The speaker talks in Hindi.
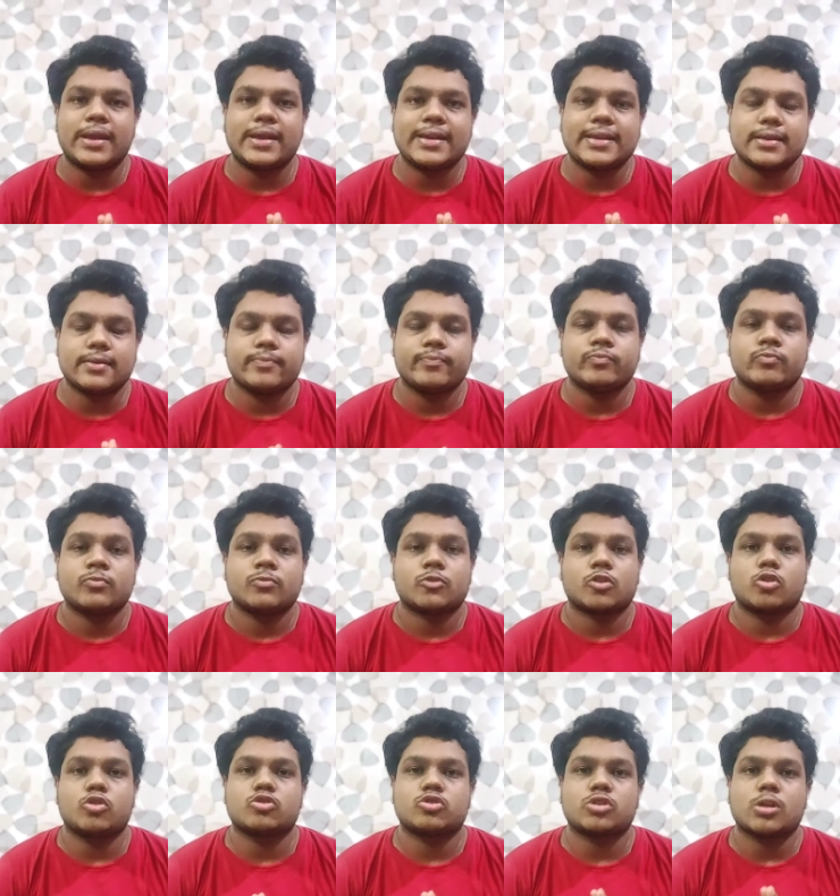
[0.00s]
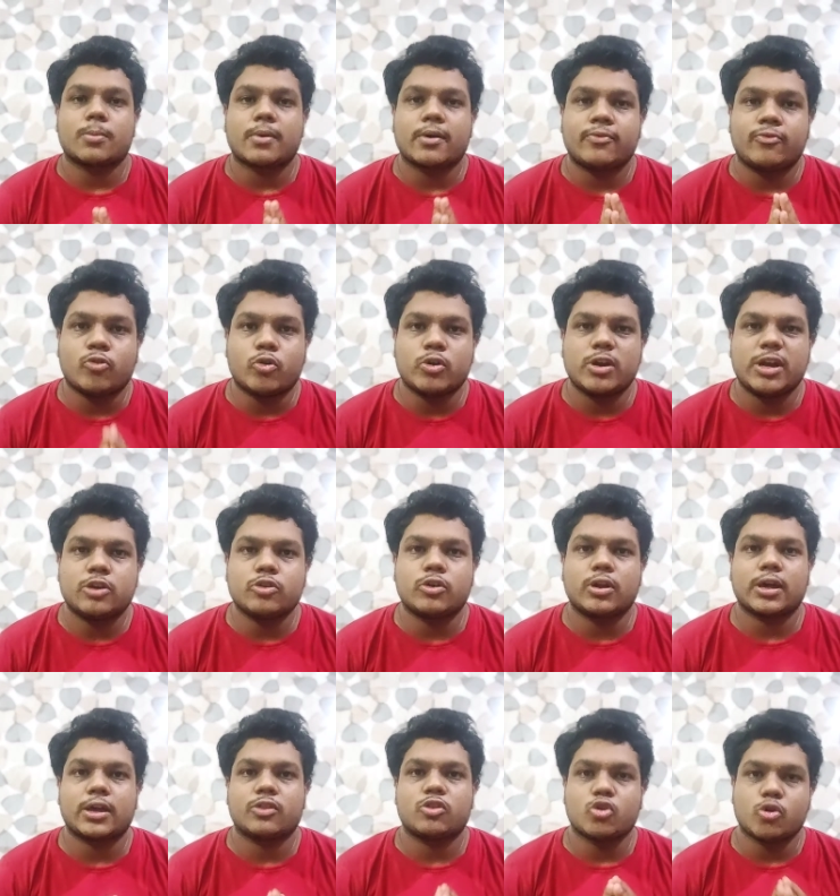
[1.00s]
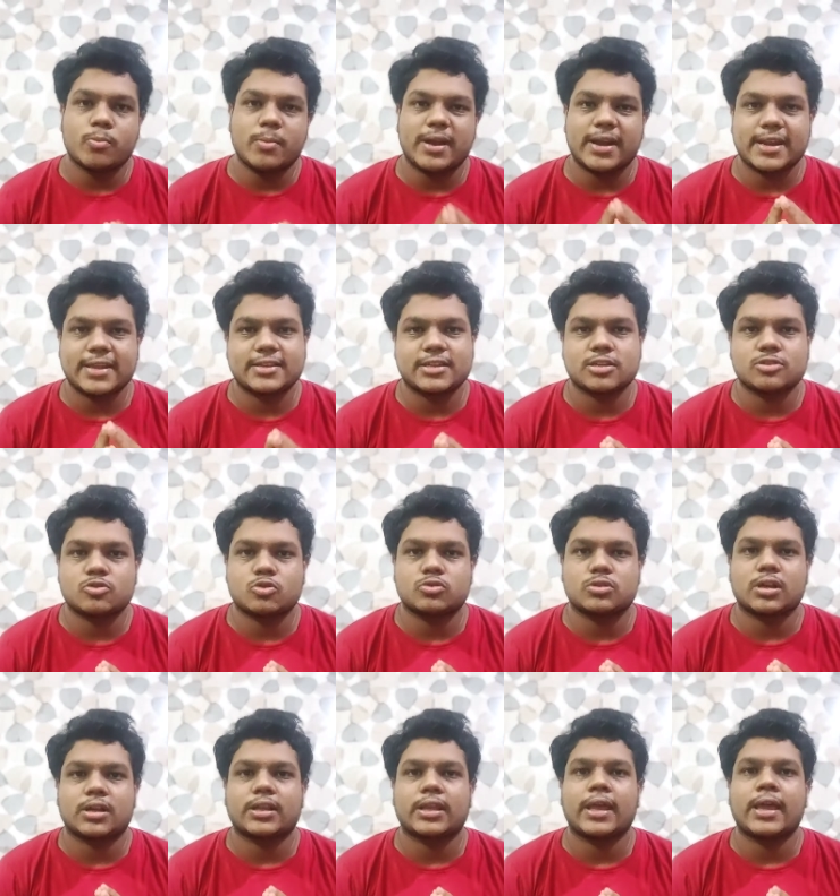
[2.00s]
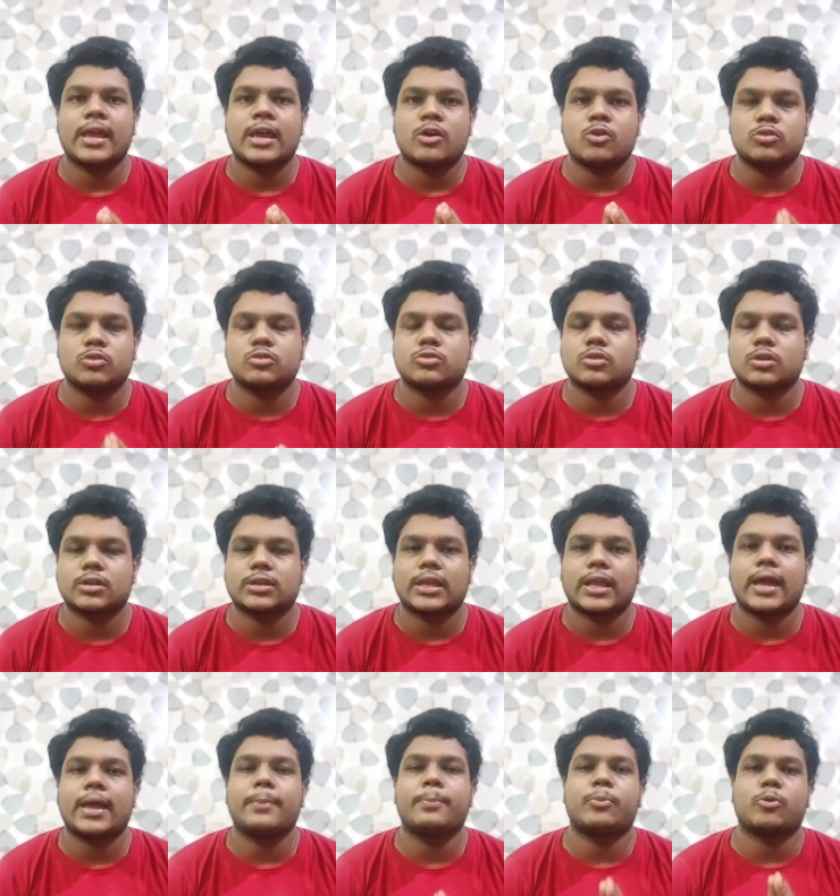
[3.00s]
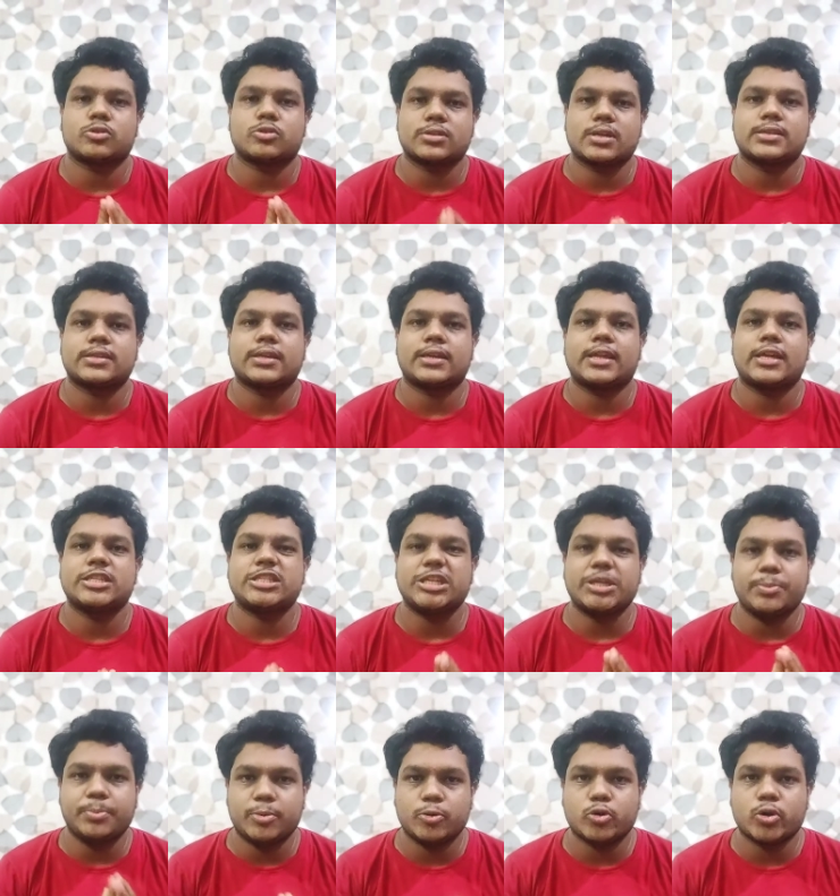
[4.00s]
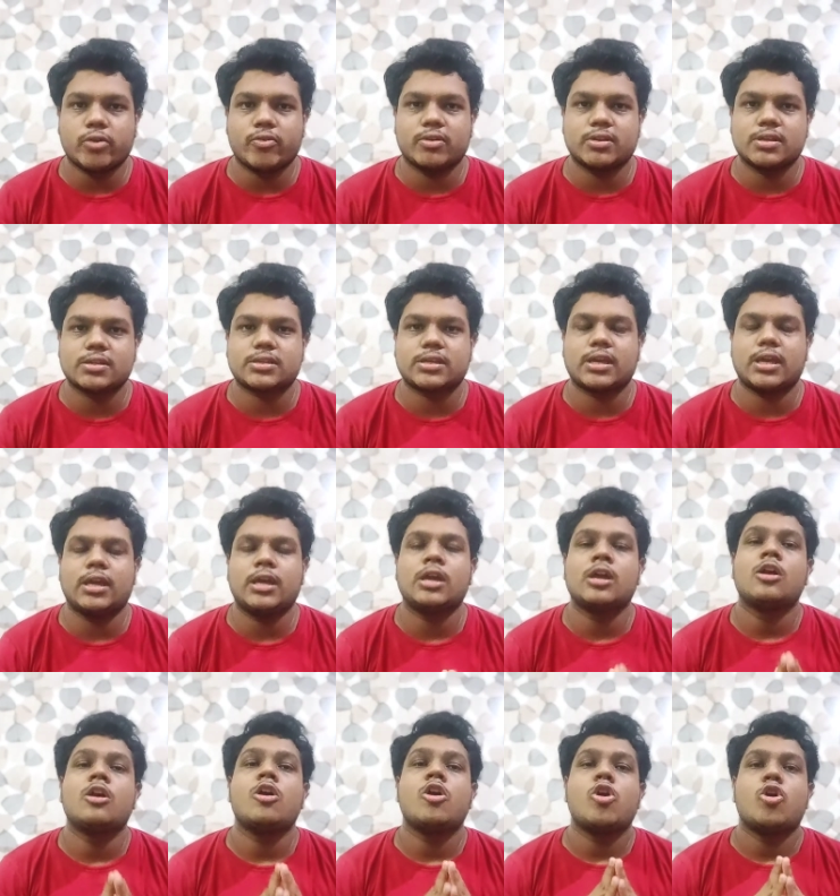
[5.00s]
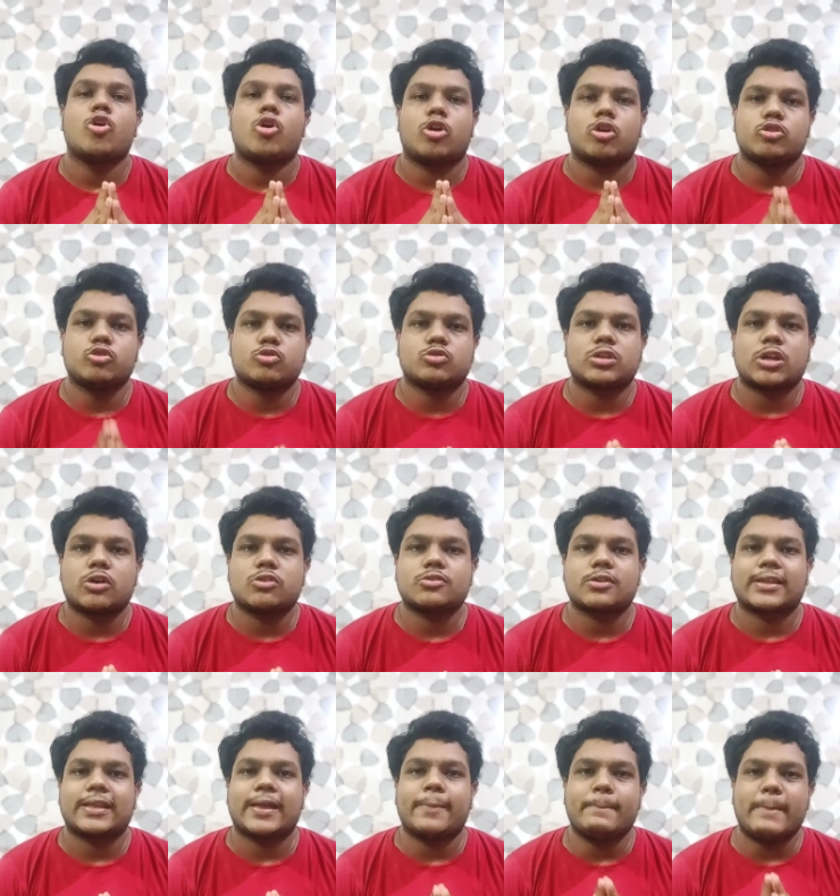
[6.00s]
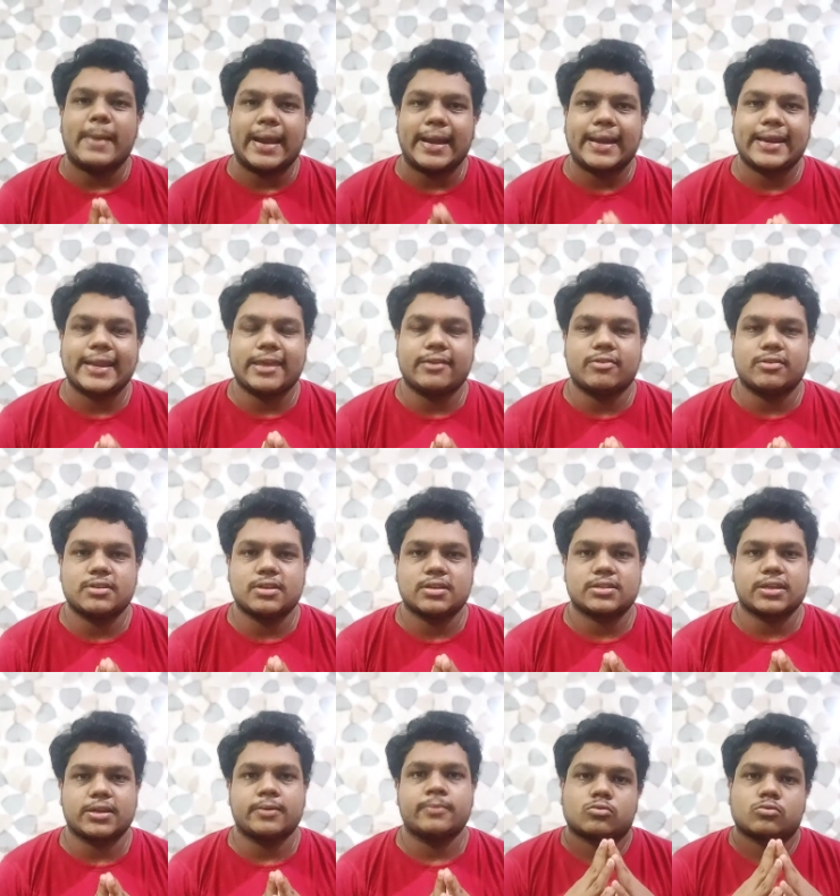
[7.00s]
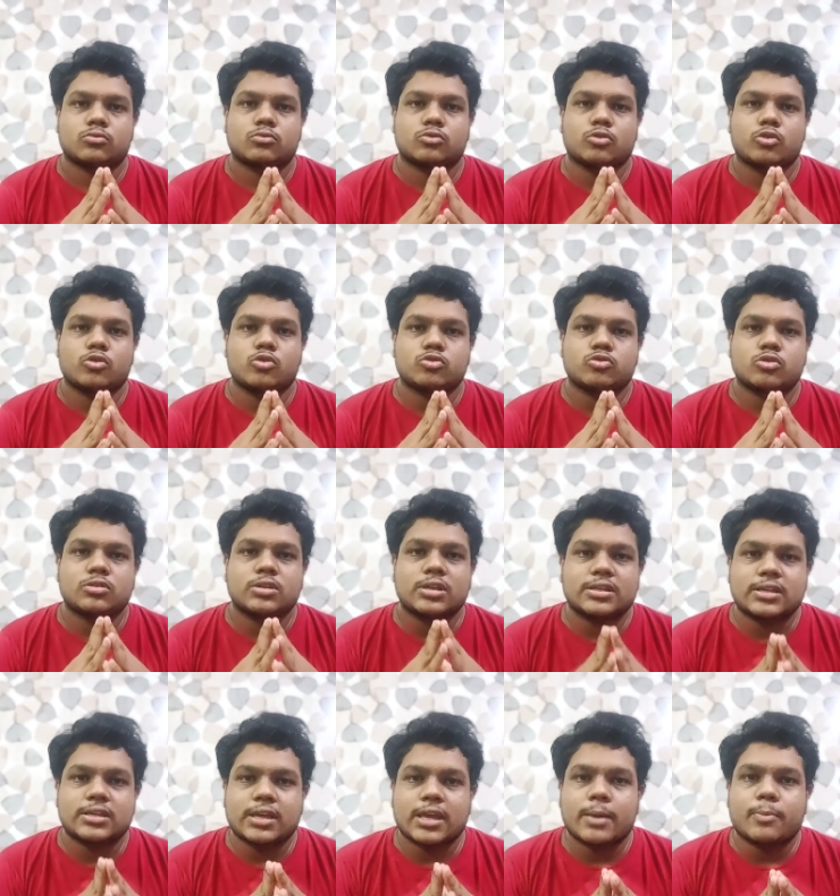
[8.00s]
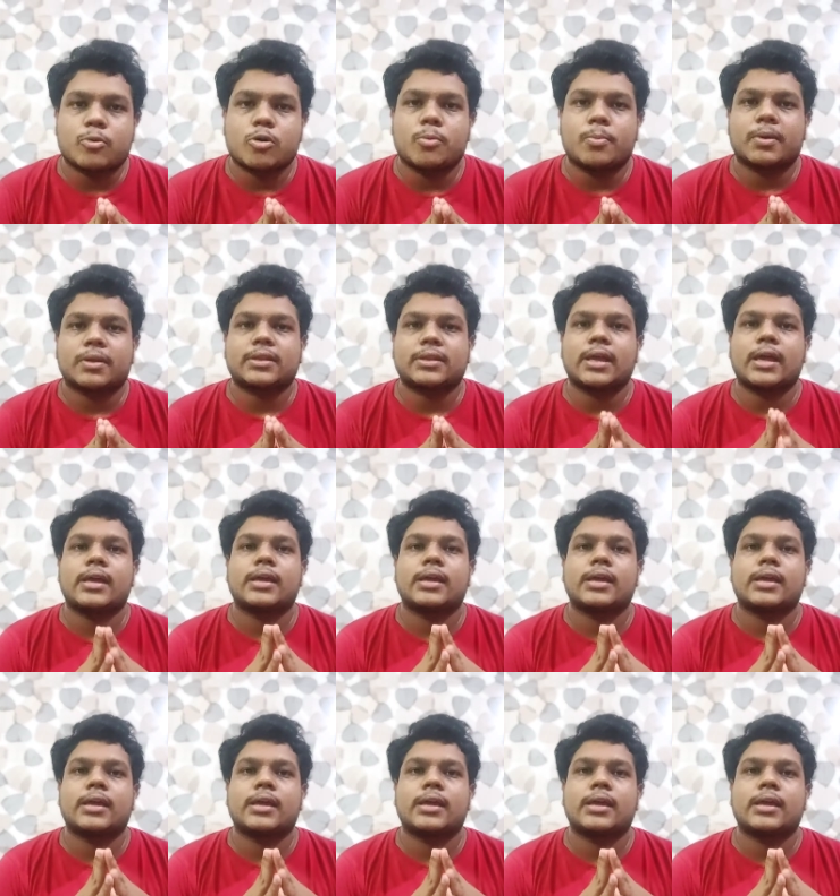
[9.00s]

तो दोस्तों आपका फ़ोन हीट होने के दो मेन रीजन्स हो सकते हैं एक हो सकता है प्रोसेसर या जीपीयू की वजह से और दूसरा हो सकता है बैटरी की वजह से तो दोस्तों जैसे कि आपको पता है